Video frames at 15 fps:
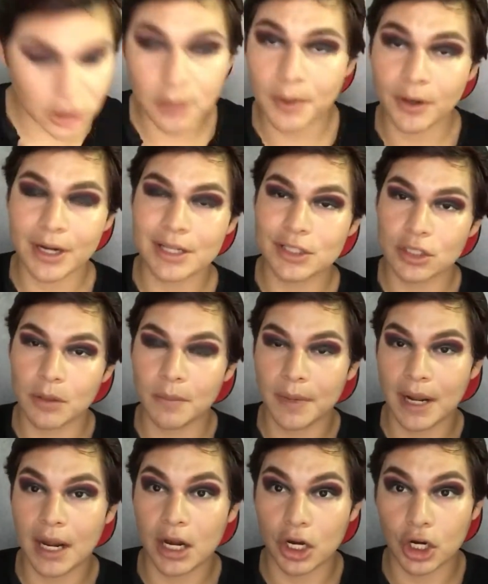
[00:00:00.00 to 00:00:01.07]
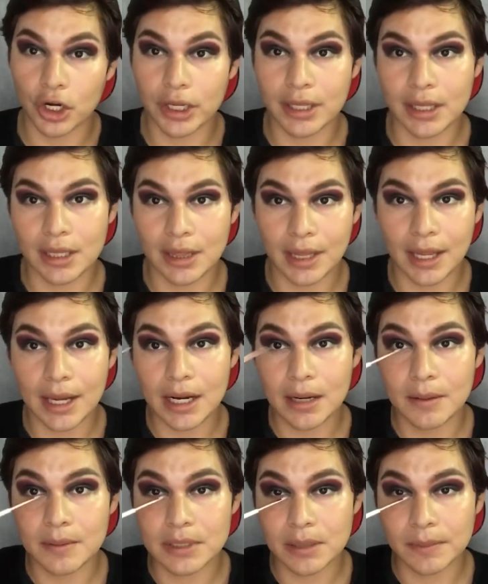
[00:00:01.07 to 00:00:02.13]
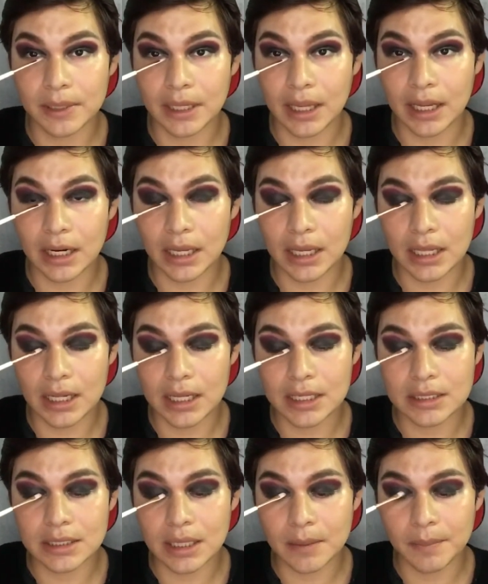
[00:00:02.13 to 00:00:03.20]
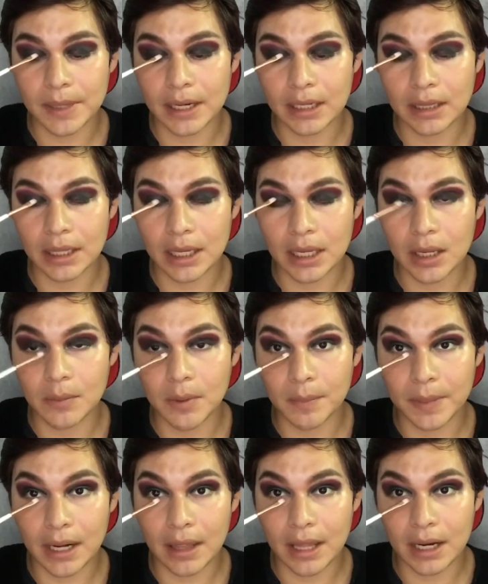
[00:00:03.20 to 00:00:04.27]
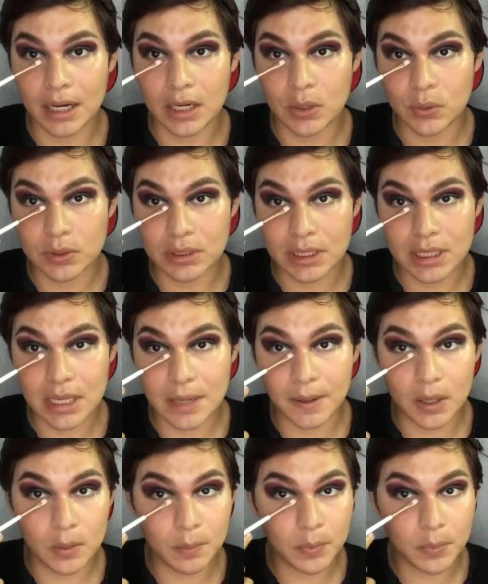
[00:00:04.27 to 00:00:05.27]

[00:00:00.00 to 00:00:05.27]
tomar una sombra rojita y la vamos a aplicar en esta parte como para darle luz y llevarlo un